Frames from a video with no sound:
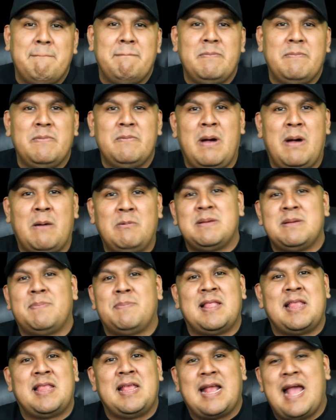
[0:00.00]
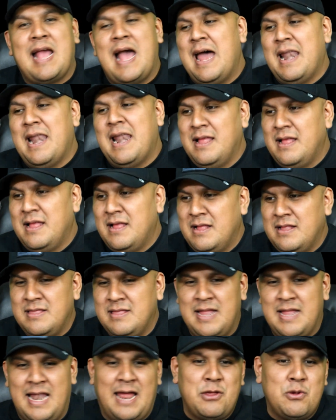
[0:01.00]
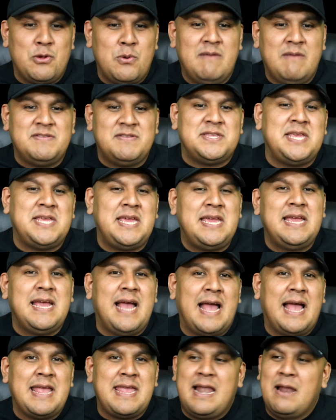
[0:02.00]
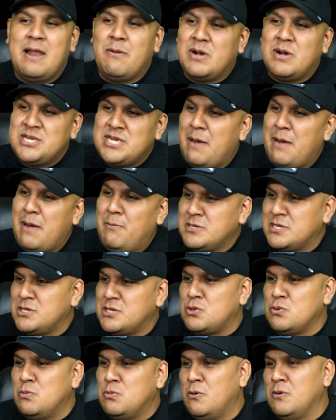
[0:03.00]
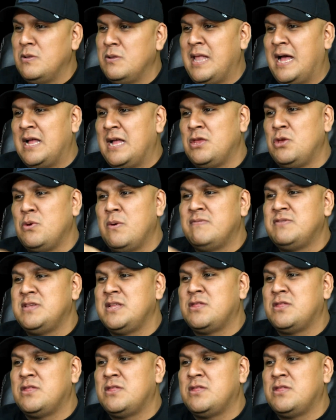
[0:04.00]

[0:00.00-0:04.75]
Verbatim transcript: vamos a platicar de la UFC. Ayer la guachamos, estuvo la UFC